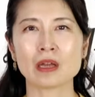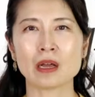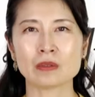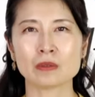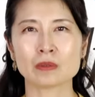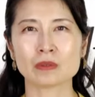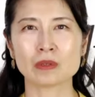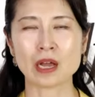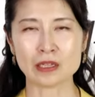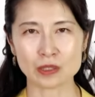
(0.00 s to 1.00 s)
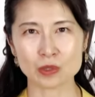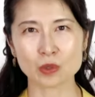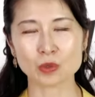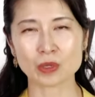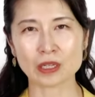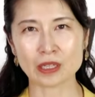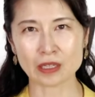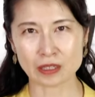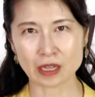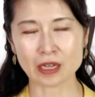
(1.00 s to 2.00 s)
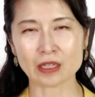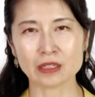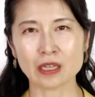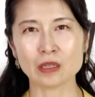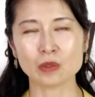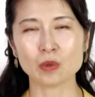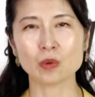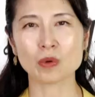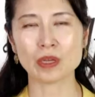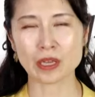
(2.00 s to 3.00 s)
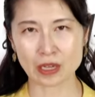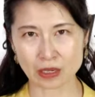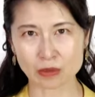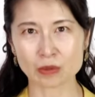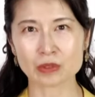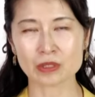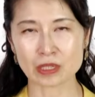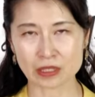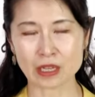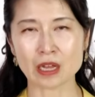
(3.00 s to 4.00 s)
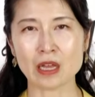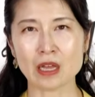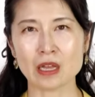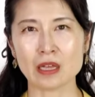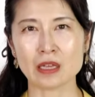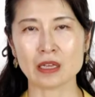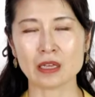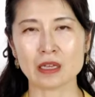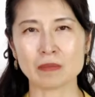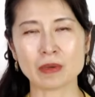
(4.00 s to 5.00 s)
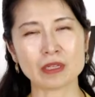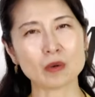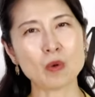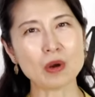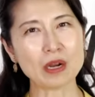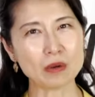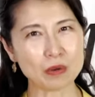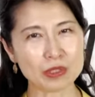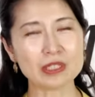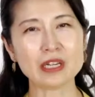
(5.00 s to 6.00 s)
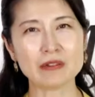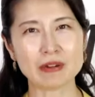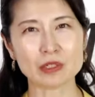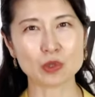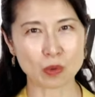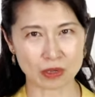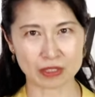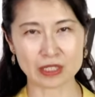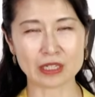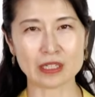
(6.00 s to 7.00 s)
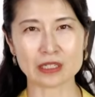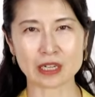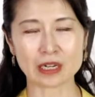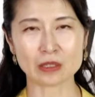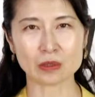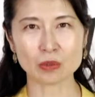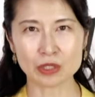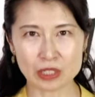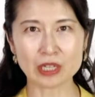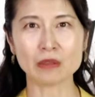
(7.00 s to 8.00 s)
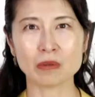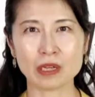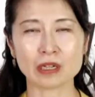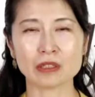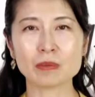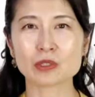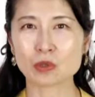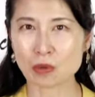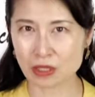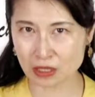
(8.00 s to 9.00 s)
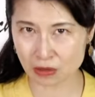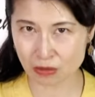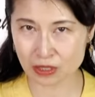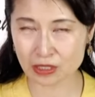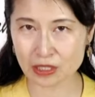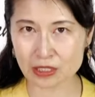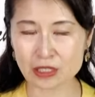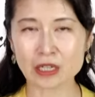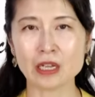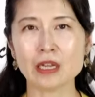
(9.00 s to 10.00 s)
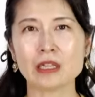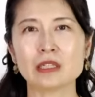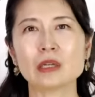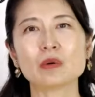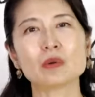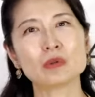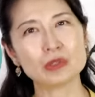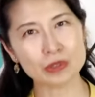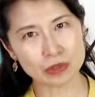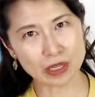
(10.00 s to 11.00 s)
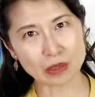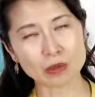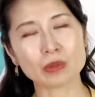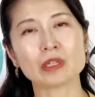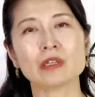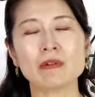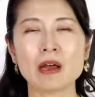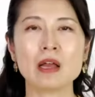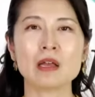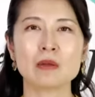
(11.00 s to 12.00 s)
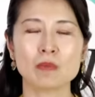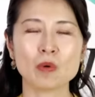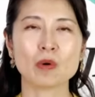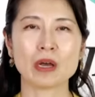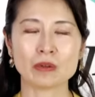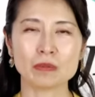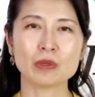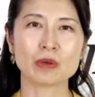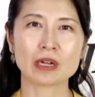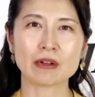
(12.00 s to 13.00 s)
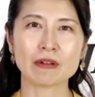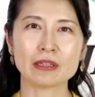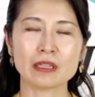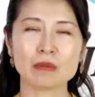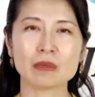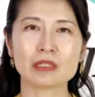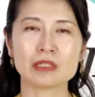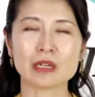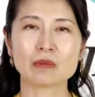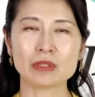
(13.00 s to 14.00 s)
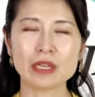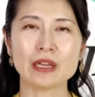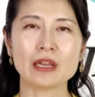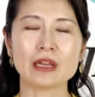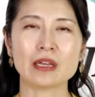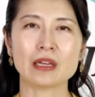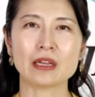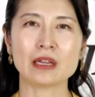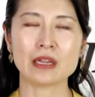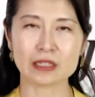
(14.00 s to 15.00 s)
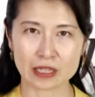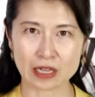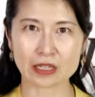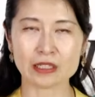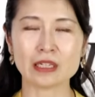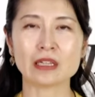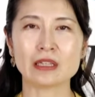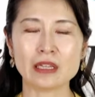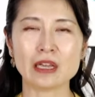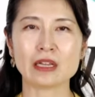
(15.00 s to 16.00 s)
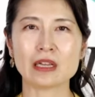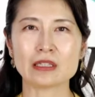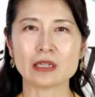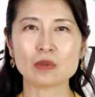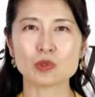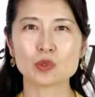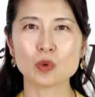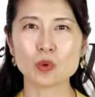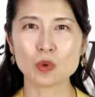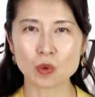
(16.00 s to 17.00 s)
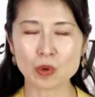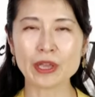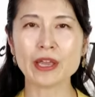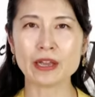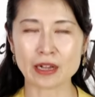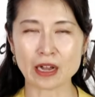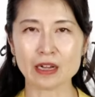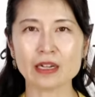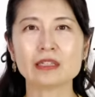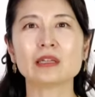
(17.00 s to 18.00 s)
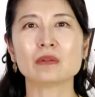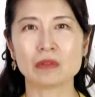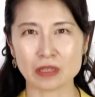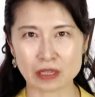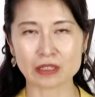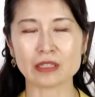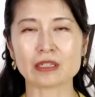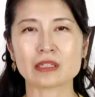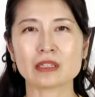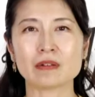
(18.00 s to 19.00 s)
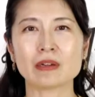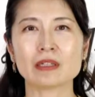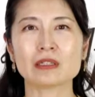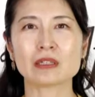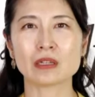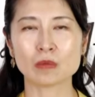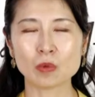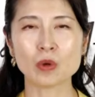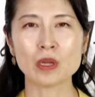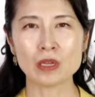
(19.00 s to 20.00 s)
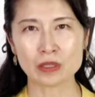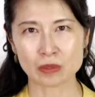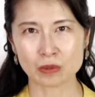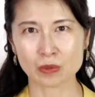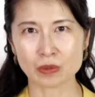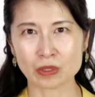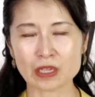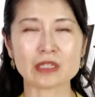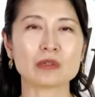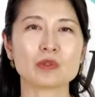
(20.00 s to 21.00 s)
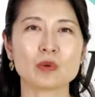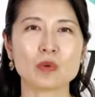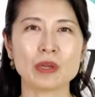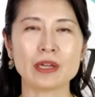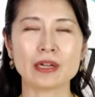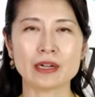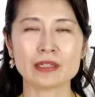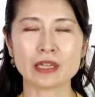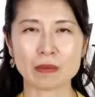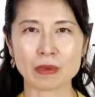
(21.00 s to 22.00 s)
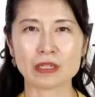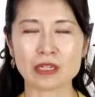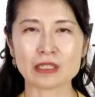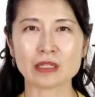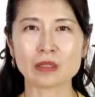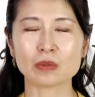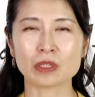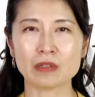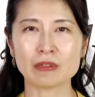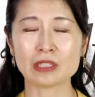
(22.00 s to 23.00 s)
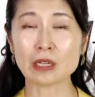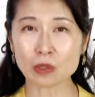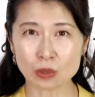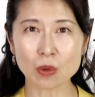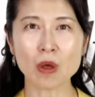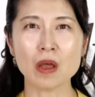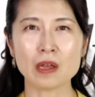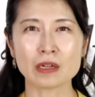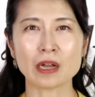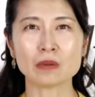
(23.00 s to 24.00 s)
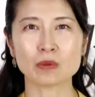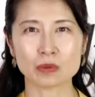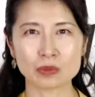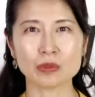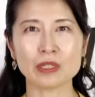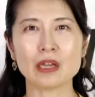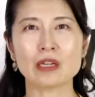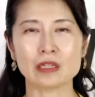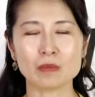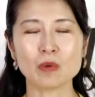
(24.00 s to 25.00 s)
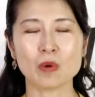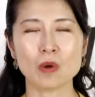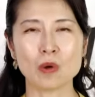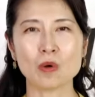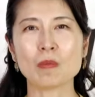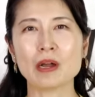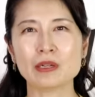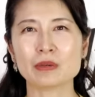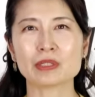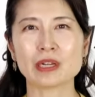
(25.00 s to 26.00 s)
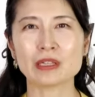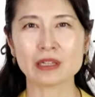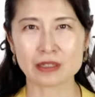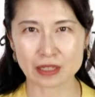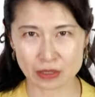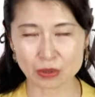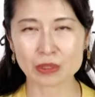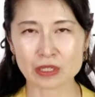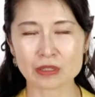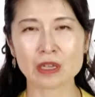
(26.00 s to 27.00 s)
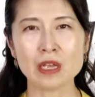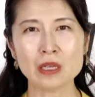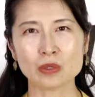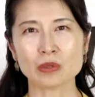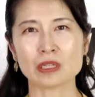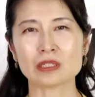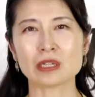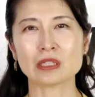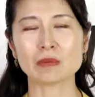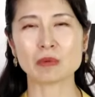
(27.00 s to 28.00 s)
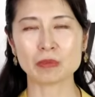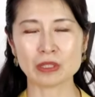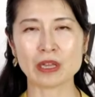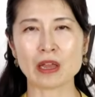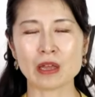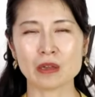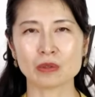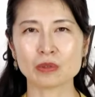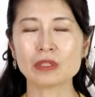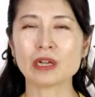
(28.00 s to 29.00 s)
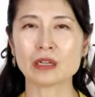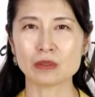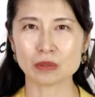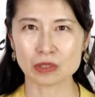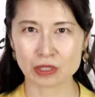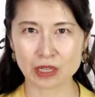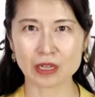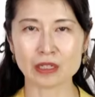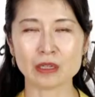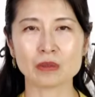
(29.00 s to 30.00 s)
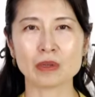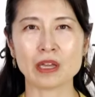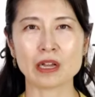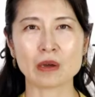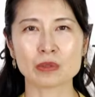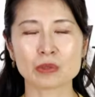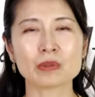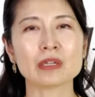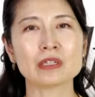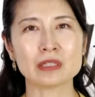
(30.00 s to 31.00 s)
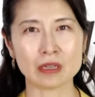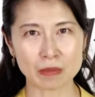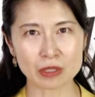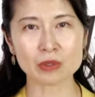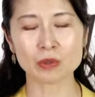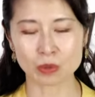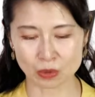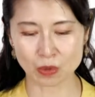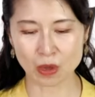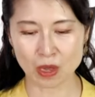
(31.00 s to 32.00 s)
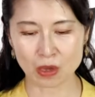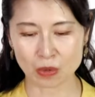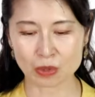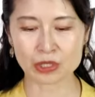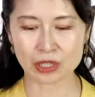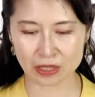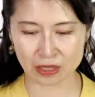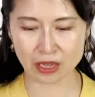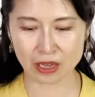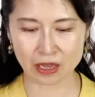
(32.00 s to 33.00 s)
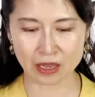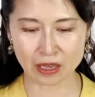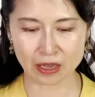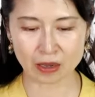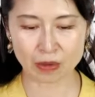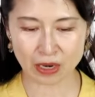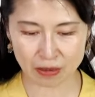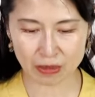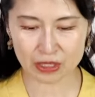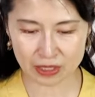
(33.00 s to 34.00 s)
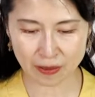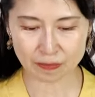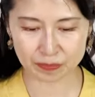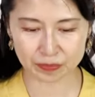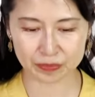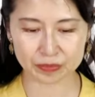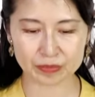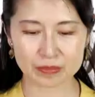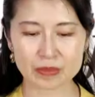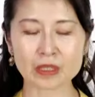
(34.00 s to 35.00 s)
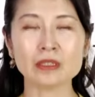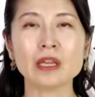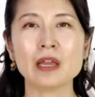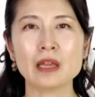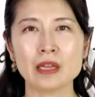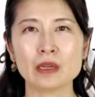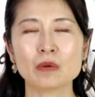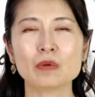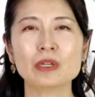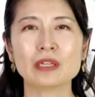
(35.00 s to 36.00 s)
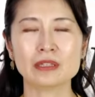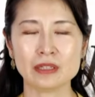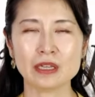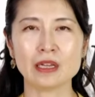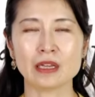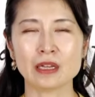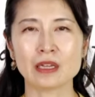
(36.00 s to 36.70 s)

あの拝することができた天皇陛下の姿、まあ、皇学校時代は昭和の時代ですから、当時天皇陛下といえば昭和天皇でしたし、で戦後ろくじゅうねんの時にはもうあの御代が変わっていましたので、えー、平成になって現在の上皇陛下が天皇陛下でいらっしゃったわけですけれども、の現在の上皇陛下がサイパンにいらっしゃった時にはちゃんと韓国の慰霊碑にもお参りをされたんだそうです。そんな姿も見て本当に感動して、天皇陛下を尊敬していますということをおっしゃっておられました。でこうやって、えー、